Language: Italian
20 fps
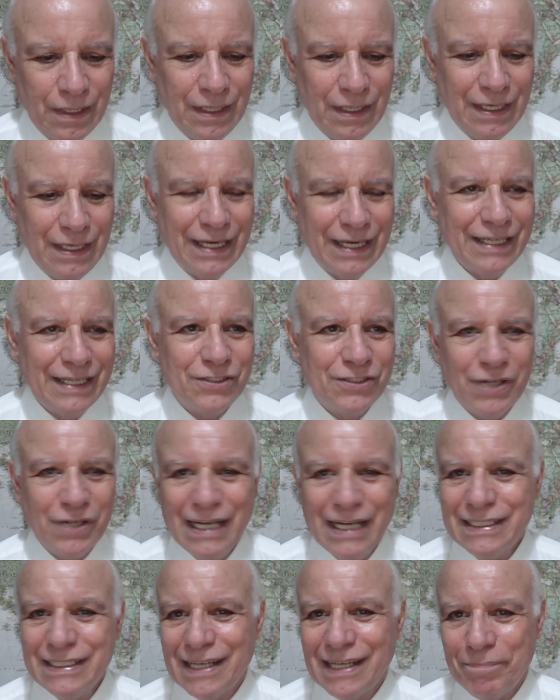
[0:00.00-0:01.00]
La
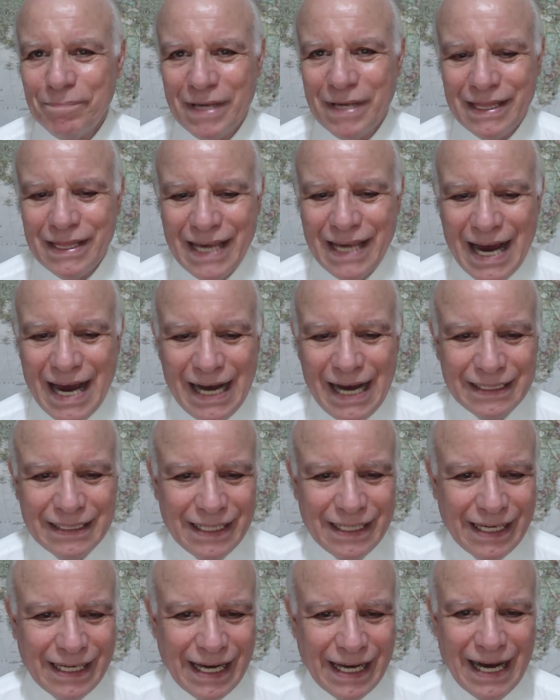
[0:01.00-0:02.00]
risonanza
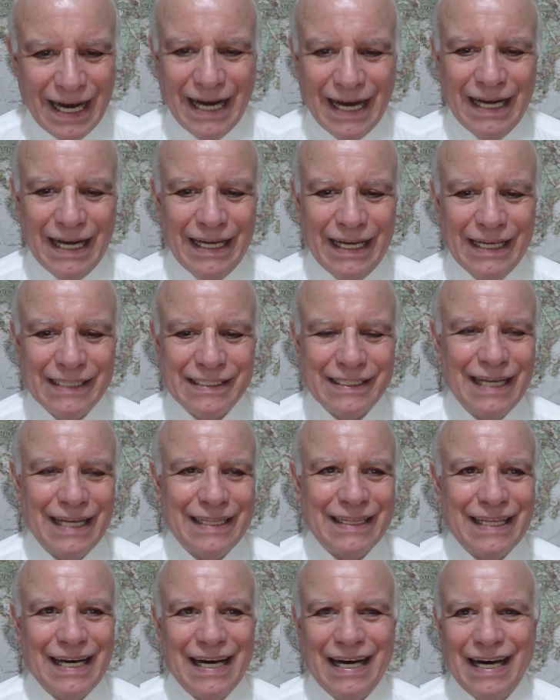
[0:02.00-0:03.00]
mediatica è
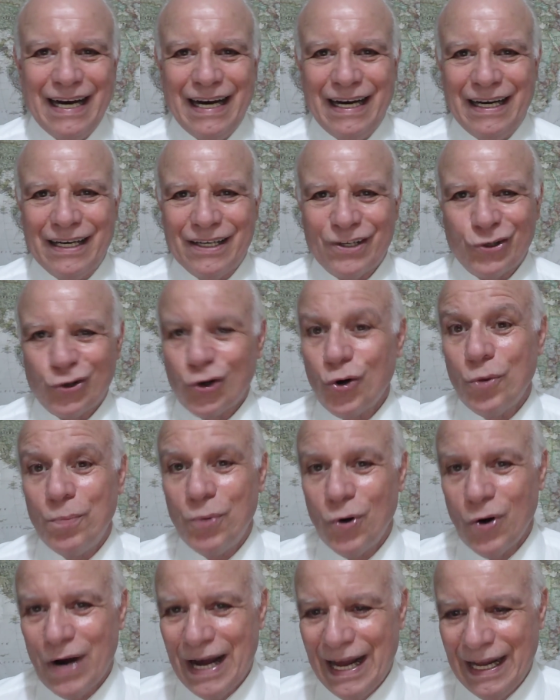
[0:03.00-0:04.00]
stata
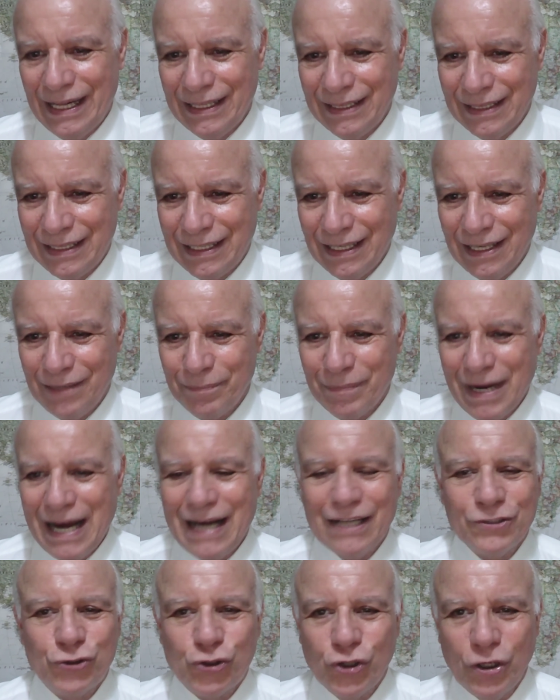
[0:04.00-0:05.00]
roboante, ma
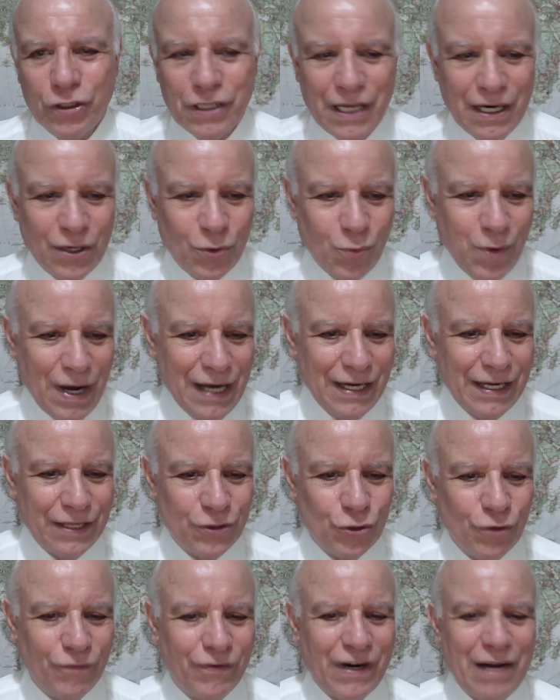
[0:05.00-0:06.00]
ciò del quale
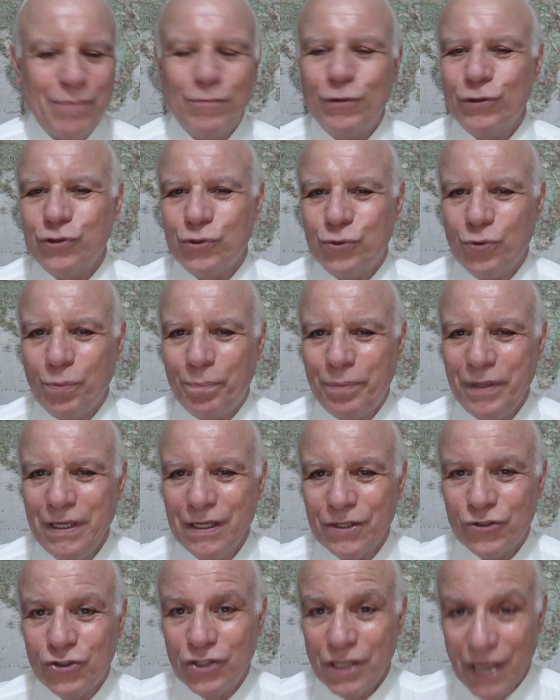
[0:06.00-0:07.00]
dovremmo
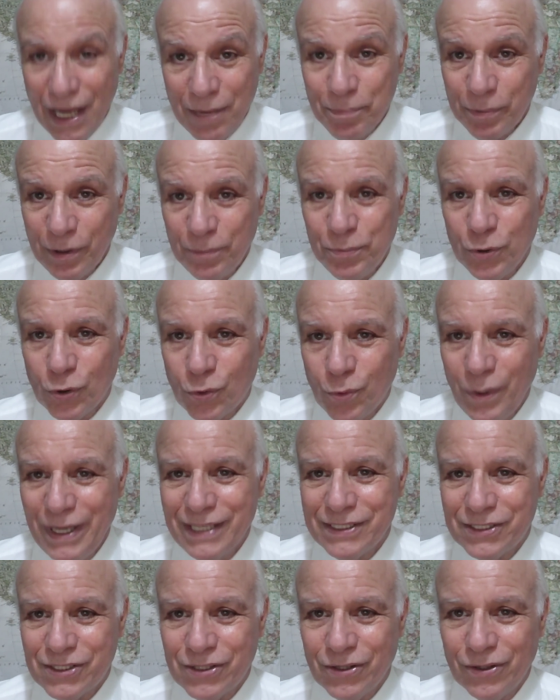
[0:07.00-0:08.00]
stupirci è proprio
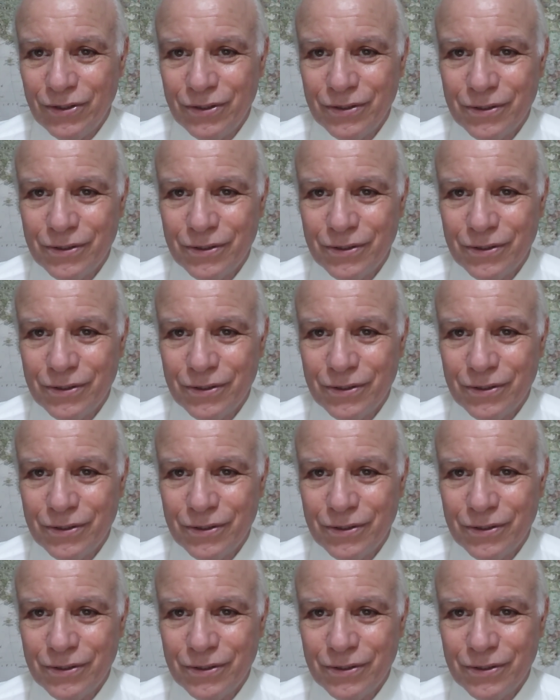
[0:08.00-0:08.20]
questo.